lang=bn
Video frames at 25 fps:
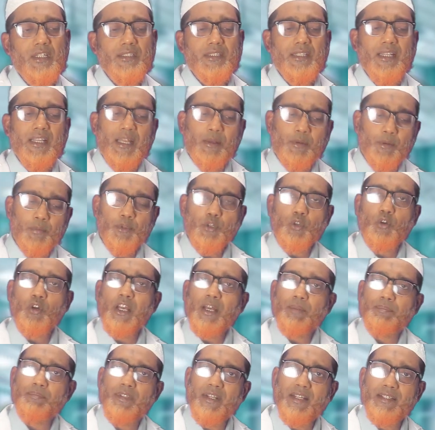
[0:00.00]
তাহলে আমার মনে
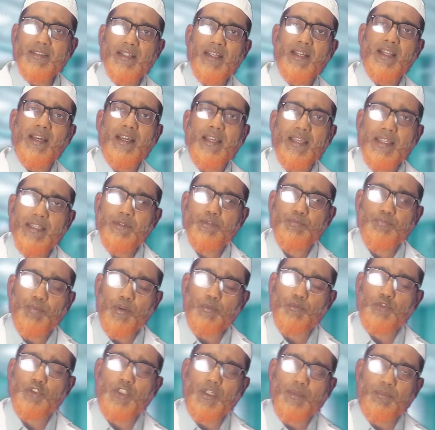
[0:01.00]
হয় আপনারা যারা এই
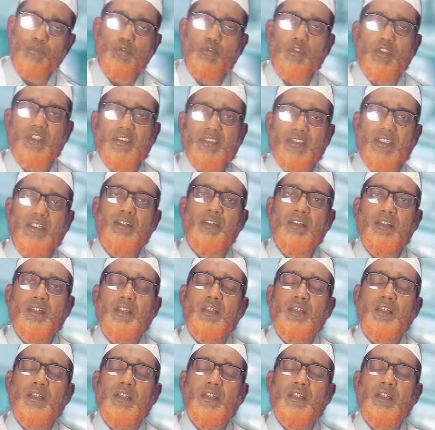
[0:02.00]
সমস্যা ভুগতেছেন